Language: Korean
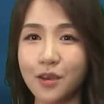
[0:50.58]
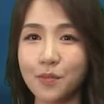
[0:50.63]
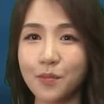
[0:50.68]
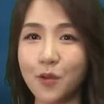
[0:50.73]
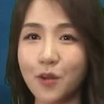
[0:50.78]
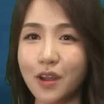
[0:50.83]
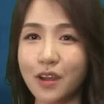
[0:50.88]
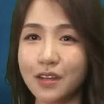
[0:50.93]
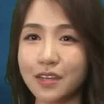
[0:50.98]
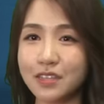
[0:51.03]

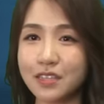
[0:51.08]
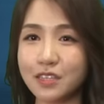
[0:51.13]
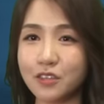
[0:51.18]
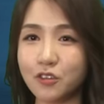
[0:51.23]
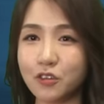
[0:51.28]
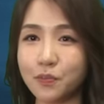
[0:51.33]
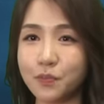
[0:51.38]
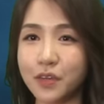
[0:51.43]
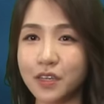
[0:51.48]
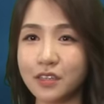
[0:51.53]
폴라리스
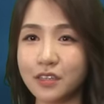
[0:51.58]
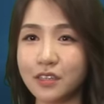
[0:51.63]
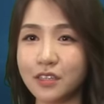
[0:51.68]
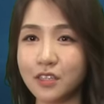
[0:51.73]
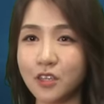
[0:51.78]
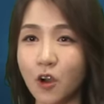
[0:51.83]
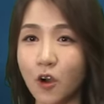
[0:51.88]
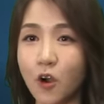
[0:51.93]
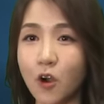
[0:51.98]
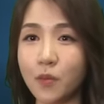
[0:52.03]

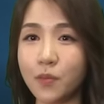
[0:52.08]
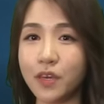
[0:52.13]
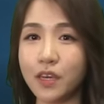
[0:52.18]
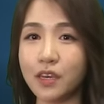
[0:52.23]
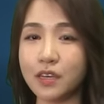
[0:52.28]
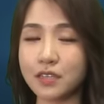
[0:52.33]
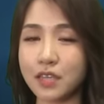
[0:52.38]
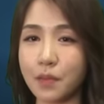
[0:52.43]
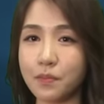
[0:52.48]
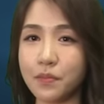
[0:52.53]
쇼핑은
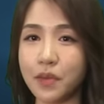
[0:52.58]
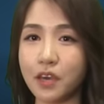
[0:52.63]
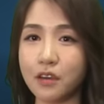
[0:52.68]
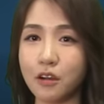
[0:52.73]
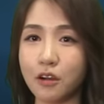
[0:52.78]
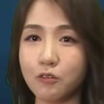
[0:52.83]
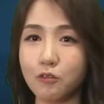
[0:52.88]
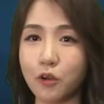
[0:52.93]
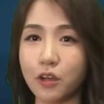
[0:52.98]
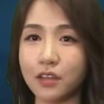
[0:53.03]
영업이익
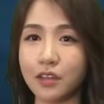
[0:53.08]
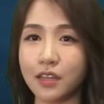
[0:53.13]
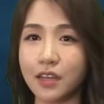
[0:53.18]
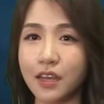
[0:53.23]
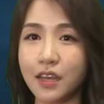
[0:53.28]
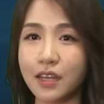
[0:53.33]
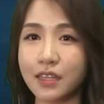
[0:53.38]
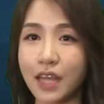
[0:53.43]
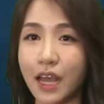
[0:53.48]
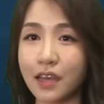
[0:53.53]
삼백억 원,
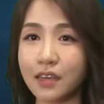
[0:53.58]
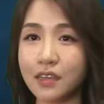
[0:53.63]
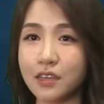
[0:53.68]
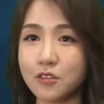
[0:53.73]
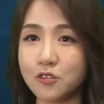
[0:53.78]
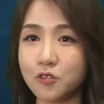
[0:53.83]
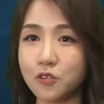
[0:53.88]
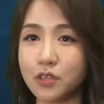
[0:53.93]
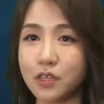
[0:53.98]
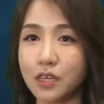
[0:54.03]

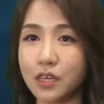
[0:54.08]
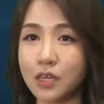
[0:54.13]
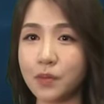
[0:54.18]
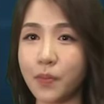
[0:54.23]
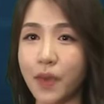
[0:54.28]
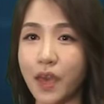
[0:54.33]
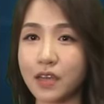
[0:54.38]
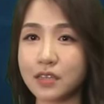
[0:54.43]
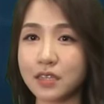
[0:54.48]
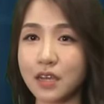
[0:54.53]

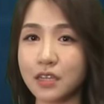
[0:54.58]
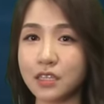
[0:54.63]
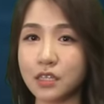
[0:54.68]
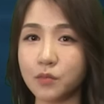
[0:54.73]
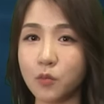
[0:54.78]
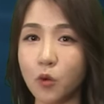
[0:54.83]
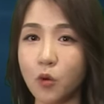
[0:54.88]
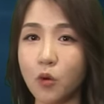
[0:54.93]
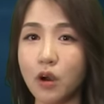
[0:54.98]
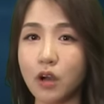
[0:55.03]
당기순이익
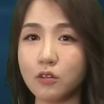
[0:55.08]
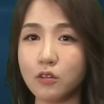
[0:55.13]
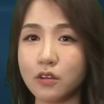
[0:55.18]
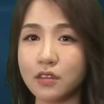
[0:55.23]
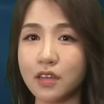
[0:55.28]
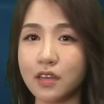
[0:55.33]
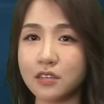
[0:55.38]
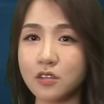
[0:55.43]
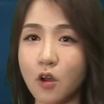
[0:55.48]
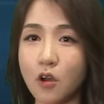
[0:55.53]
백사십오억
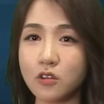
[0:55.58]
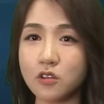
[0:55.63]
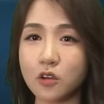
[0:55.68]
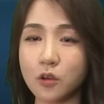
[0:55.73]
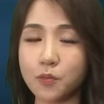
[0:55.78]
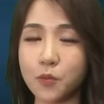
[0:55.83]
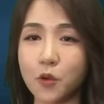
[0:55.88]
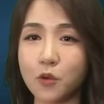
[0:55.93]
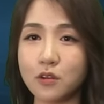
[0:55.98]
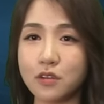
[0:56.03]
원의
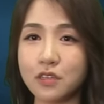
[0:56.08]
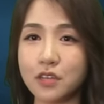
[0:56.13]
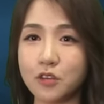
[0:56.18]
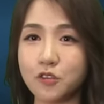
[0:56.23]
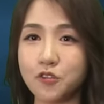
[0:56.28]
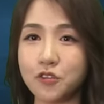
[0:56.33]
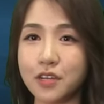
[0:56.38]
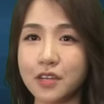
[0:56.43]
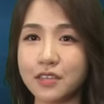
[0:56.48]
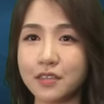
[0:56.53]
성적표를
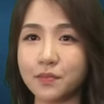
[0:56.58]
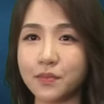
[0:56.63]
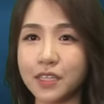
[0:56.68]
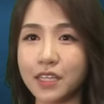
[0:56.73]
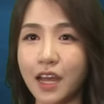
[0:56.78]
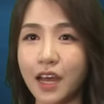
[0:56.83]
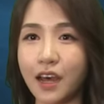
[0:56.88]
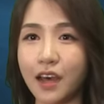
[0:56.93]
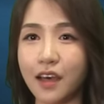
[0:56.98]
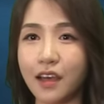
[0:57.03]

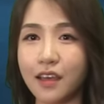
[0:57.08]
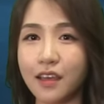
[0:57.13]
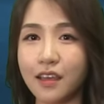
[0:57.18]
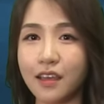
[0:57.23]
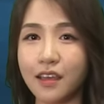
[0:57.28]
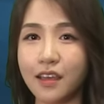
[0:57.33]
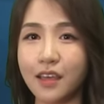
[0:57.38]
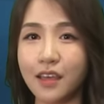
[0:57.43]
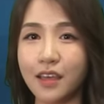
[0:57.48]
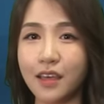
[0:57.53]
제출했습니다.
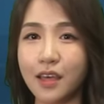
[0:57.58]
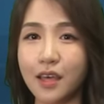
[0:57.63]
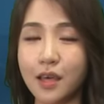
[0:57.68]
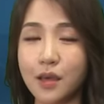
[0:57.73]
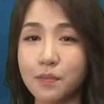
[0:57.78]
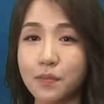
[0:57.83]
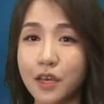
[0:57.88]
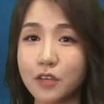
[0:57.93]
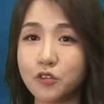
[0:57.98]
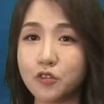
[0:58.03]

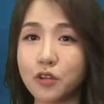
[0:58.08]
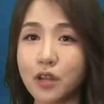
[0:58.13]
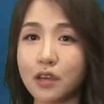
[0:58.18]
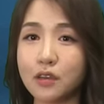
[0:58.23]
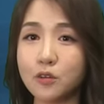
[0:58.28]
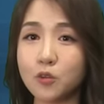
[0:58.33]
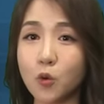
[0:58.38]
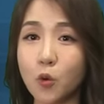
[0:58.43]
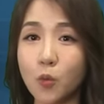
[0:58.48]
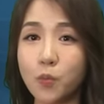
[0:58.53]

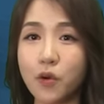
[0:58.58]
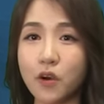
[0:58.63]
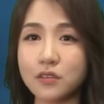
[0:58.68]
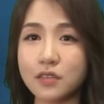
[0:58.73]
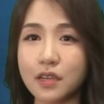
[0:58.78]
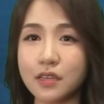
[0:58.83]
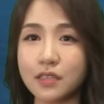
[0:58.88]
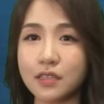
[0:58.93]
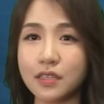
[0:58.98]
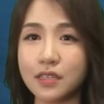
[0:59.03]
매출액은 오
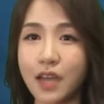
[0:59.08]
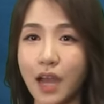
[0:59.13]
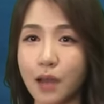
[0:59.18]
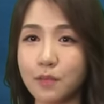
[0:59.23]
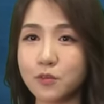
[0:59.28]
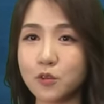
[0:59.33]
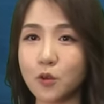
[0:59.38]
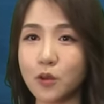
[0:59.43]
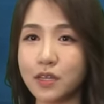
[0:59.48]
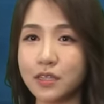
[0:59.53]
퍼센트
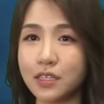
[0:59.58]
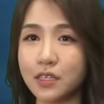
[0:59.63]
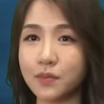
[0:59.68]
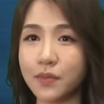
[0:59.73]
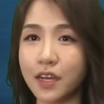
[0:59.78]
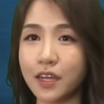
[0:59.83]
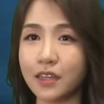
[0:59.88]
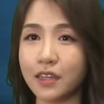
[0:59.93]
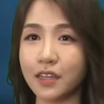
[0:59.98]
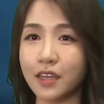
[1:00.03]

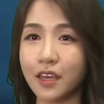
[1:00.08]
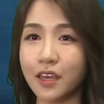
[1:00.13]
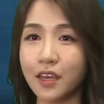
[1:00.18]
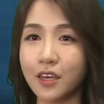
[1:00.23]
감소했지만